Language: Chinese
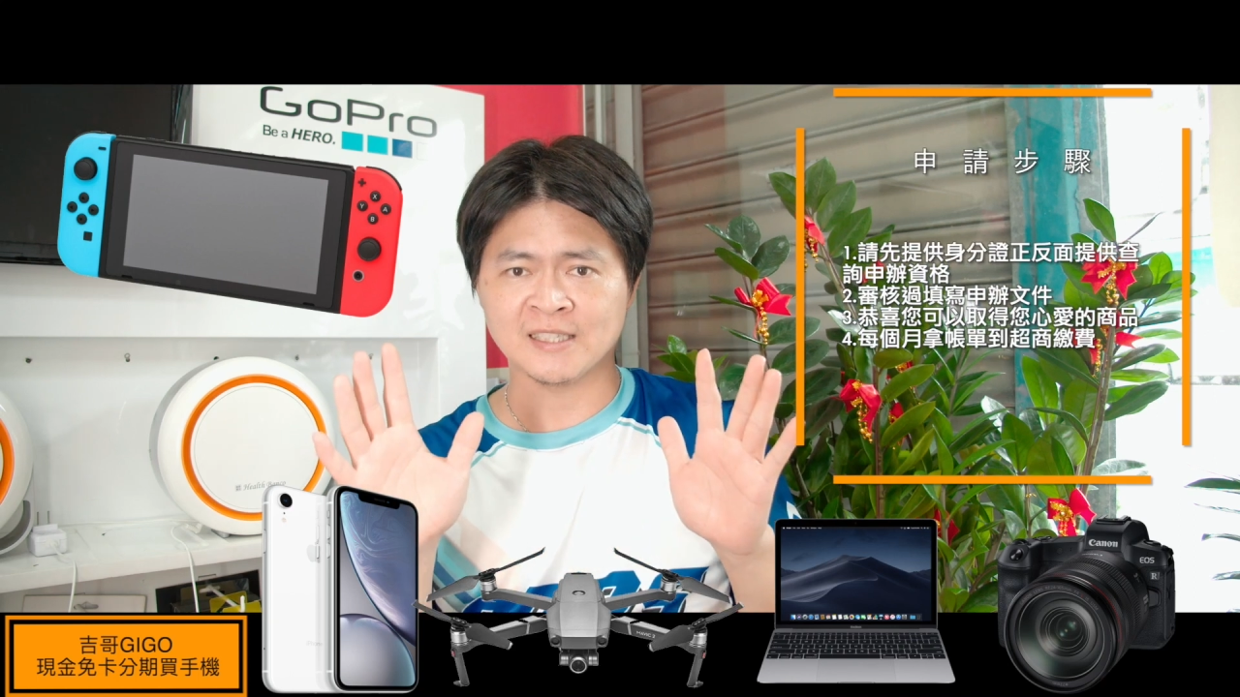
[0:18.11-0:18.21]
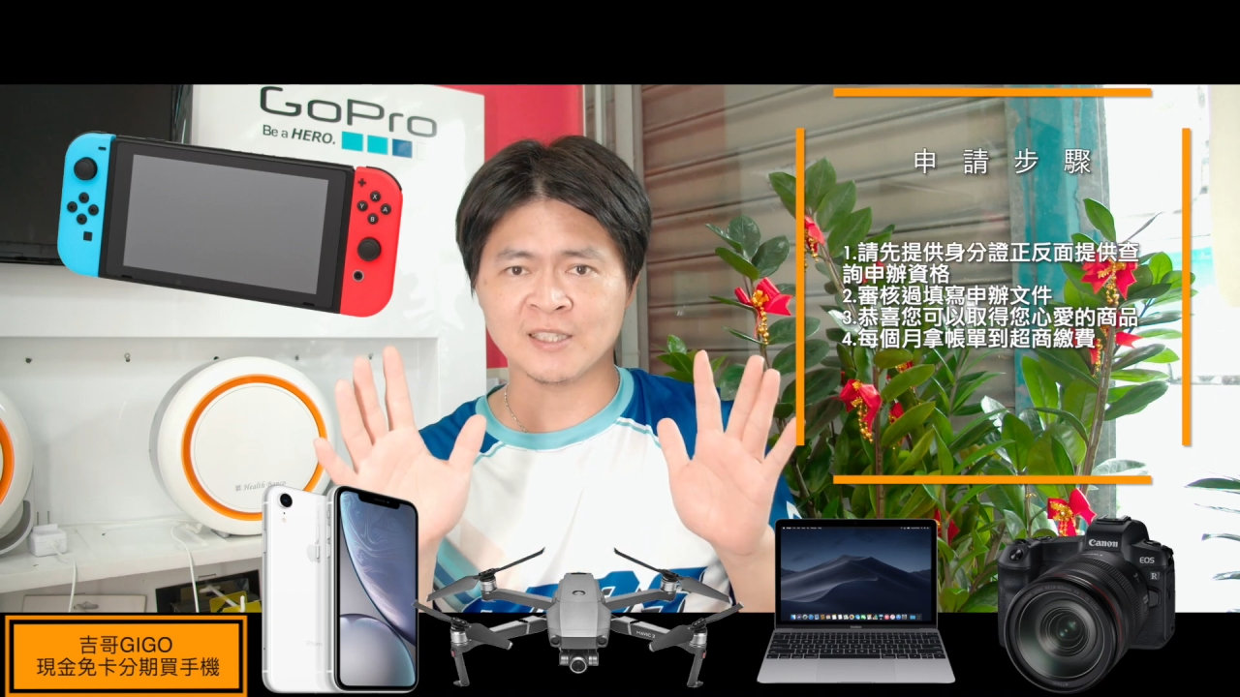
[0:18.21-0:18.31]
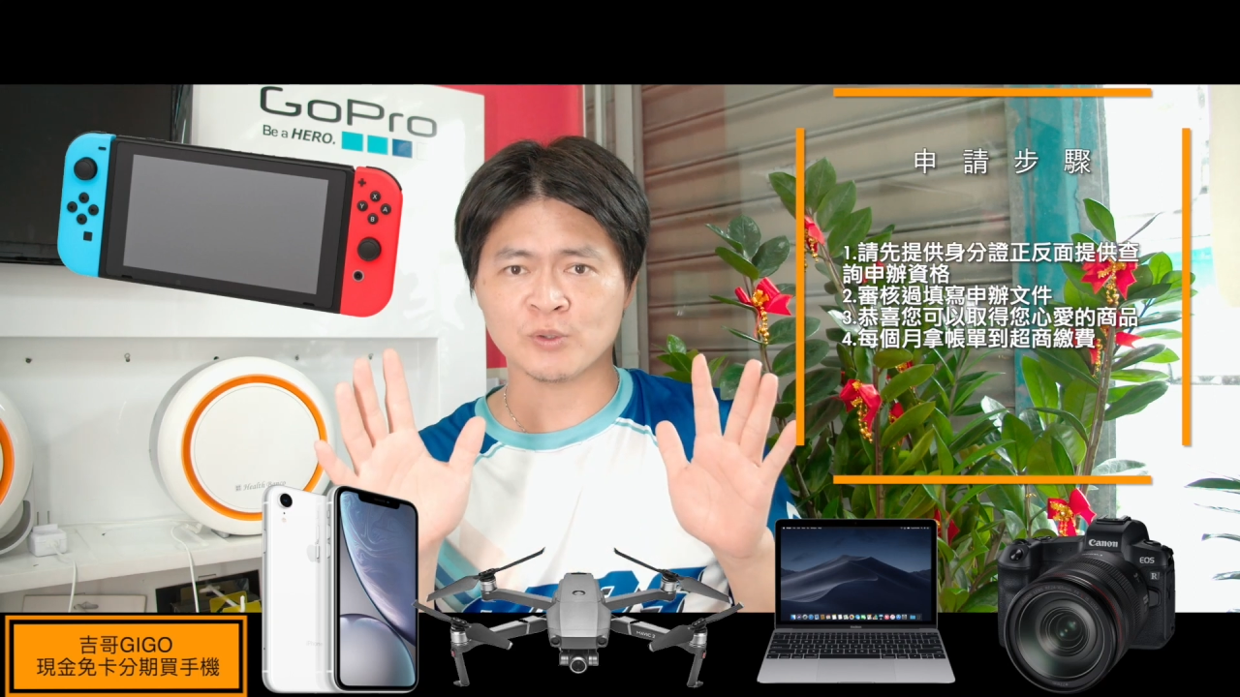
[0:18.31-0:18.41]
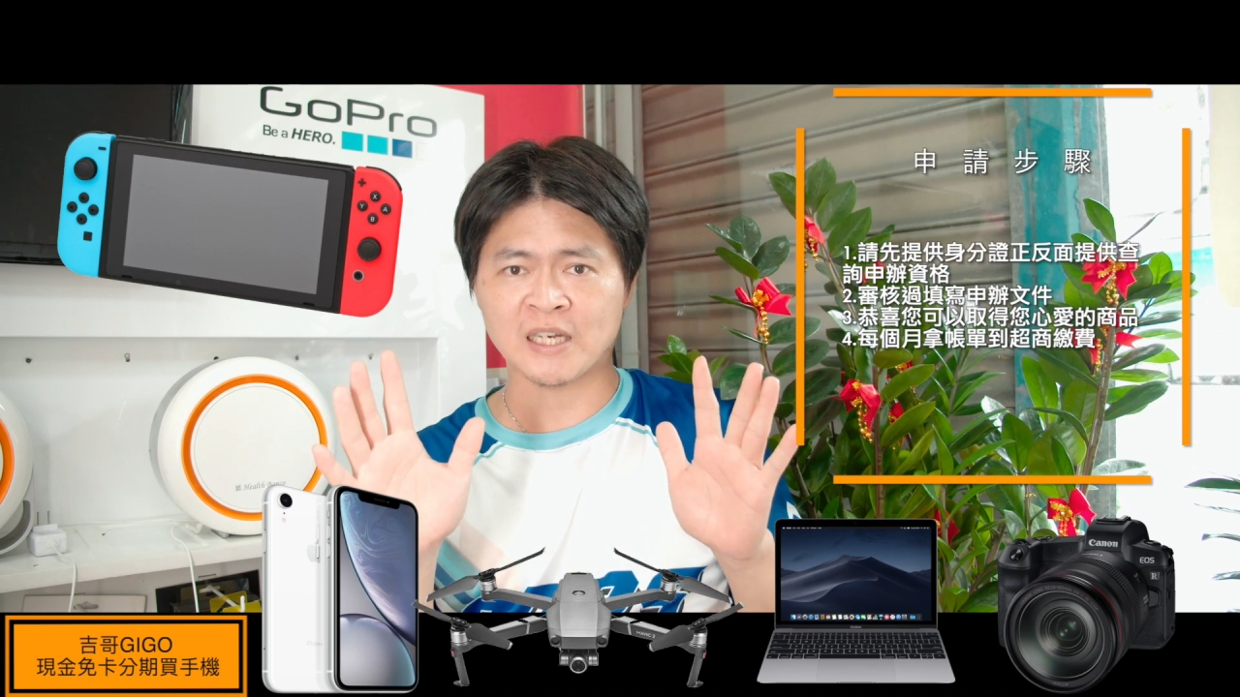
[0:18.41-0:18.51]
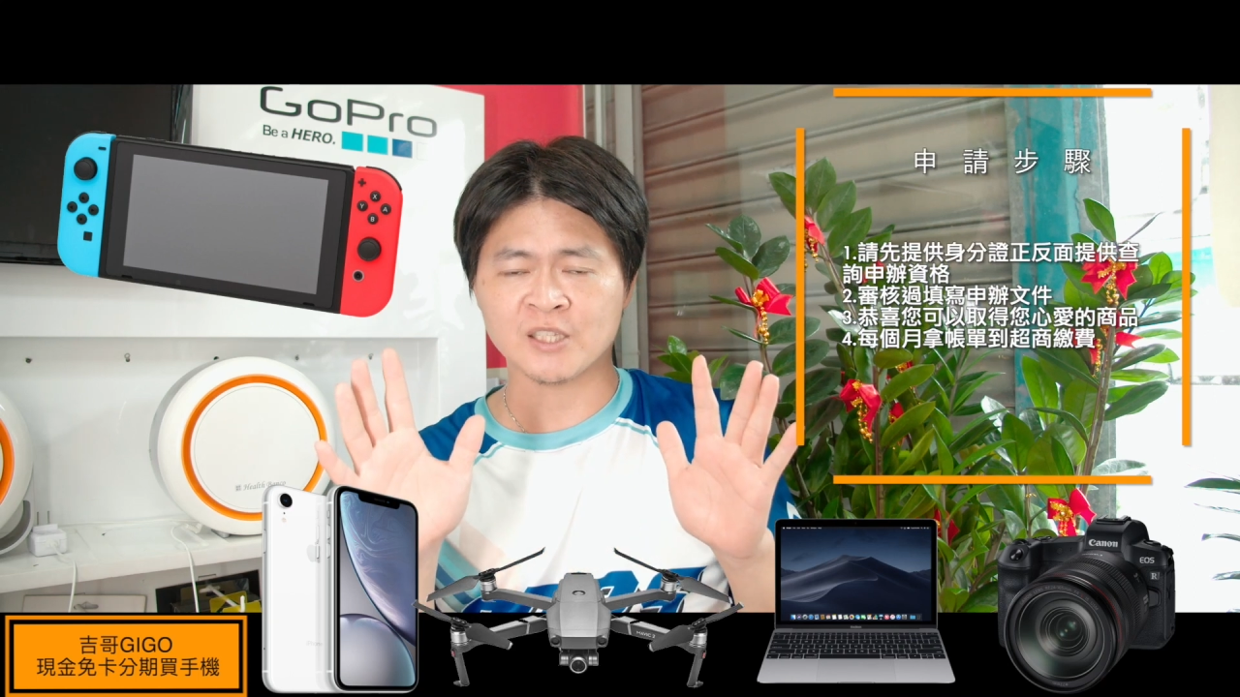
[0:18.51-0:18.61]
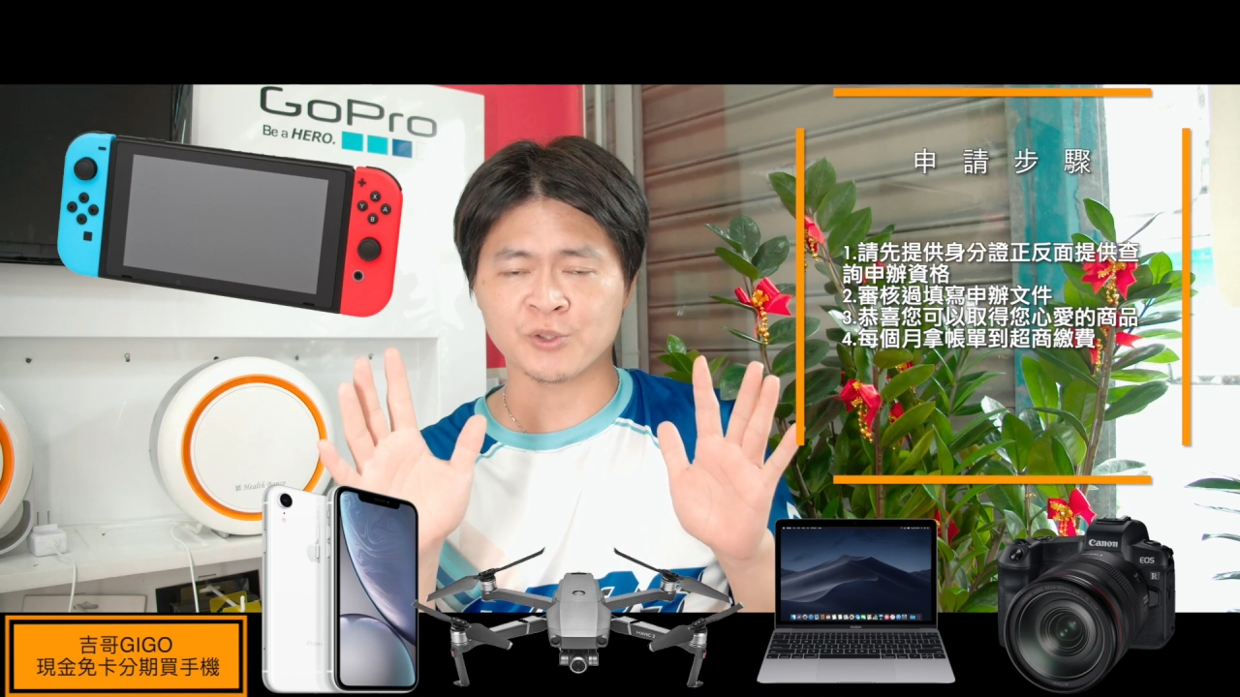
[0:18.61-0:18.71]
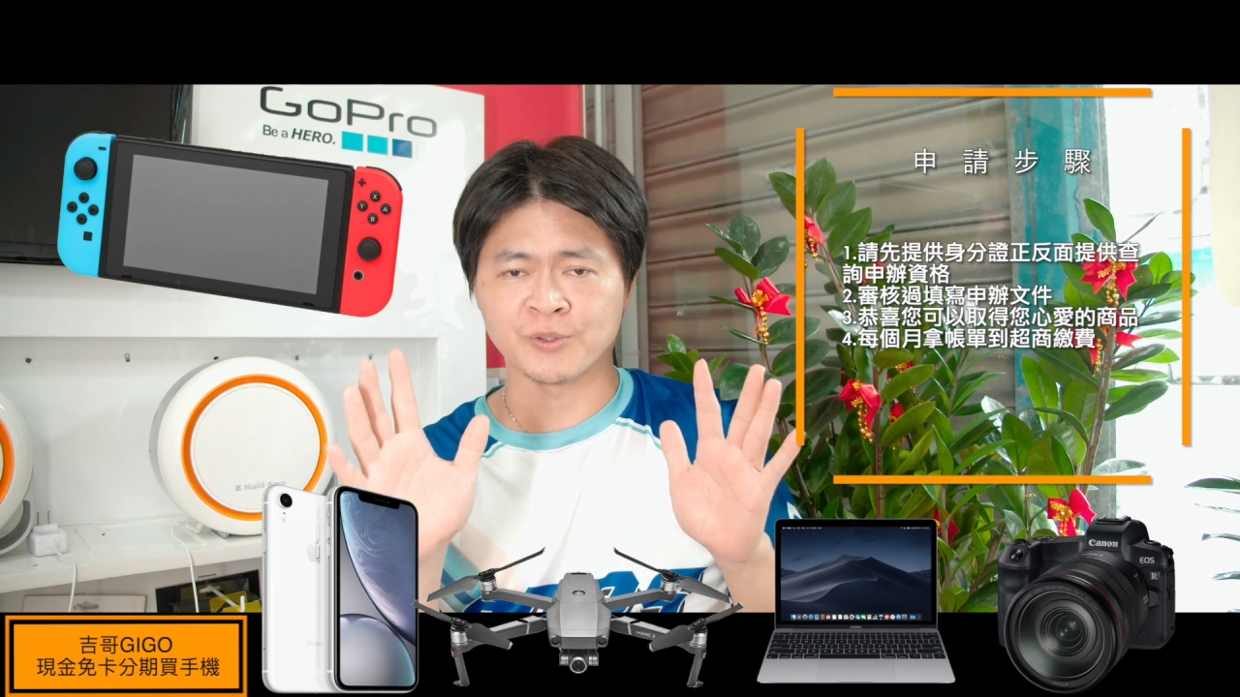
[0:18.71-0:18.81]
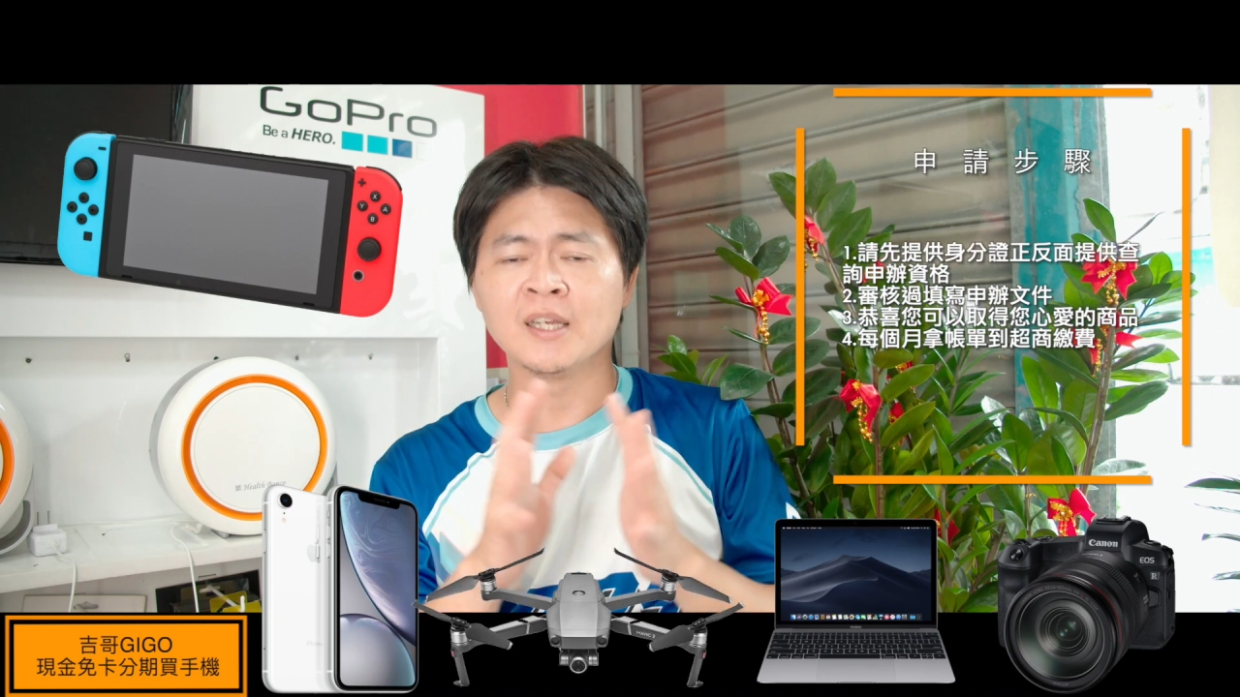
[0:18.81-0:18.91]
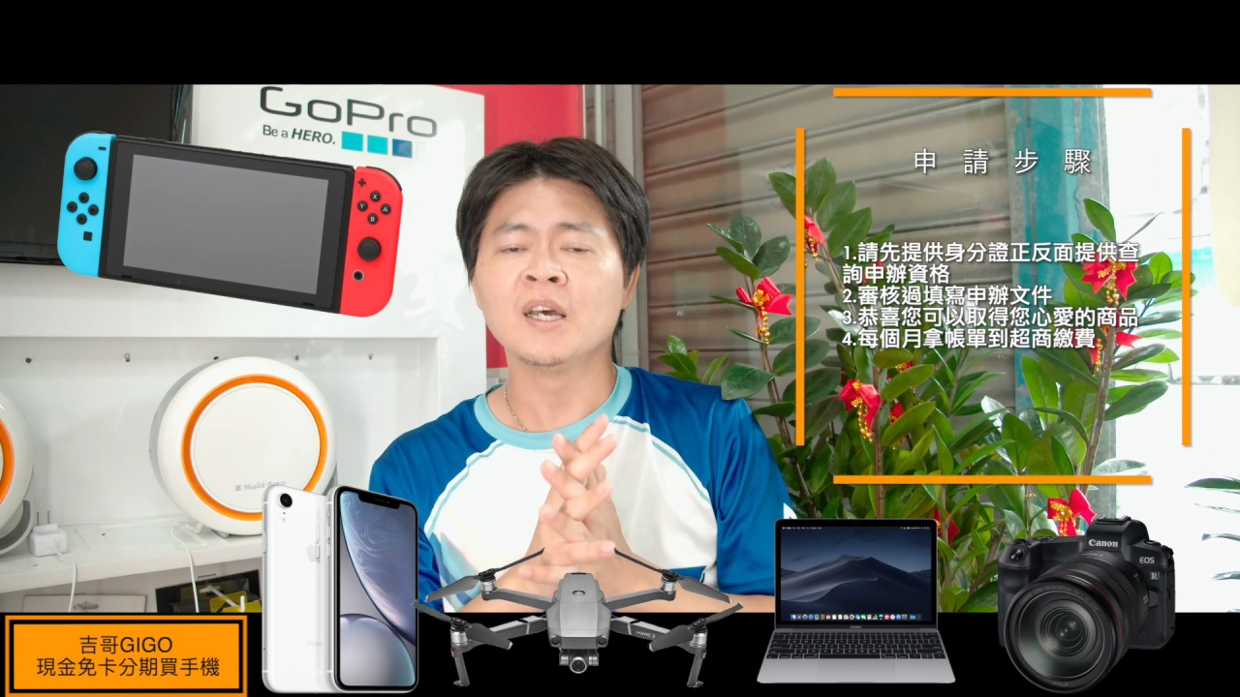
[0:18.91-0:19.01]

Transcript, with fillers: 哥做查询。